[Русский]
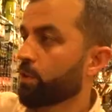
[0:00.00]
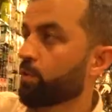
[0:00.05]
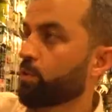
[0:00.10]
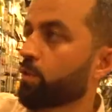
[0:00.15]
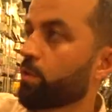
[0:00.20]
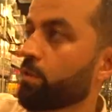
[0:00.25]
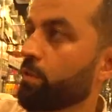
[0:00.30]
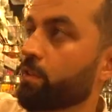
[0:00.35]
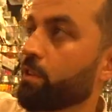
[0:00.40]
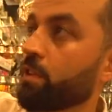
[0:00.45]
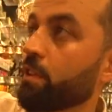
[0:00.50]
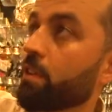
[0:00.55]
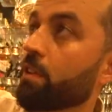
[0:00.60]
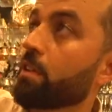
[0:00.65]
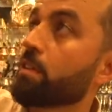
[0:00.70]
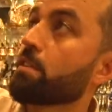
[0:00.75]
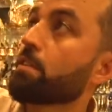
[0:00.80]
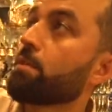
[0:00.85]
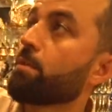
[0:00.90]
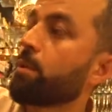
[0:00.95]
которые все
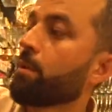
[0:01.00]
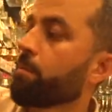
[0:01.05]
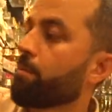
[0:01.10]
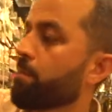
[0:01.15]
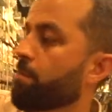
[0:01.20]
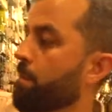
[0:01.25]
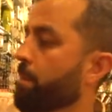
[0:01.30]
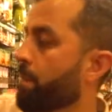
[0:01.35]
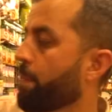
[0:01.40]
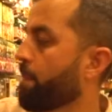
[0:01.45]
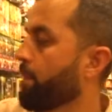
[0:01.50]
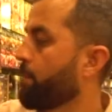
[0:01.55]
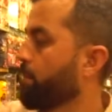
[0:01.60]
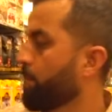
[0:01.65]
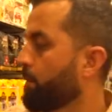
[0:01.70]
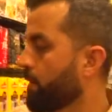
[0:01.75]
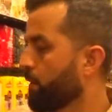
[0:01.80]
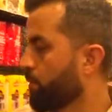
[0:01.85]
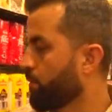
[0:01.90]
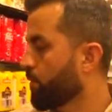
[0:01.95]
разные,
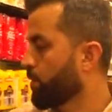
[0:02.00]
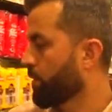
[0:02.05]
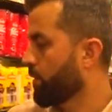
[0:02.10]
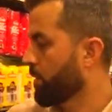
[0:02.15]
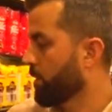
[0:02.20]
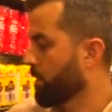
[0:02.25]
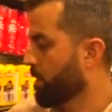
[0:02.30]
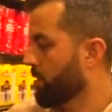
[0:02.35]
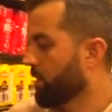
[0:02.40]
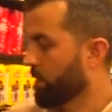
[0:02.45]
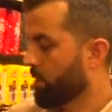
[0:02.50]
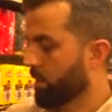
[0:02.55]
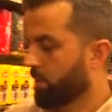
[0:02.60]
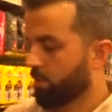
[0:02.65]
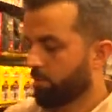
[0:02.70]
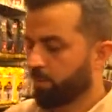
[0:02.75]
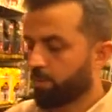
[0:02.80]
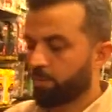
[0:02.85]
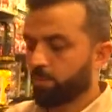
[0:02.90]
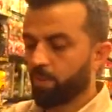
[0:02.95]
которые
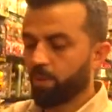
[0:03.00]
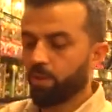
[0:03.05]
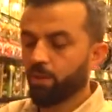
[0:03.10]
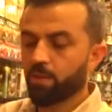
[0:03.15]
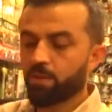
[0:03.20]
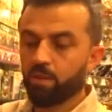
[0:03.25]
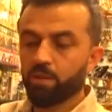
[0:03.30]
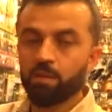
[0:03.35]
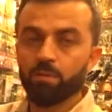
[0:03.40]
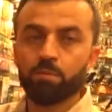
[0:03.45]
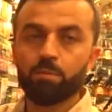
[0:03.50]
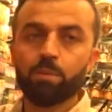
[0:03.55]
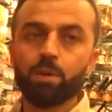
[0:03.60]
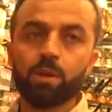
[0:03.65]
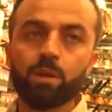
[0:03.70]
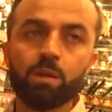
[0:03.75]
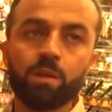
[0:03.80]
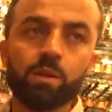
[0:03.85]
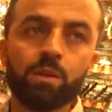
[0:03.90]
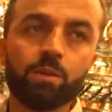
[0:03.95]
популярные
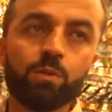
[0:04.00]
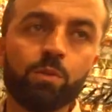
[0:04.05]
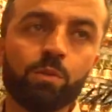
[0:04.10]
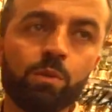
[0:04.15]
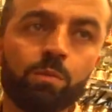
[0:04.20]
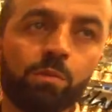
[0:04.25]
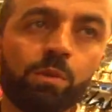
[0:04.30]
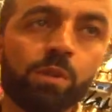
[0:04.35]
марки, которые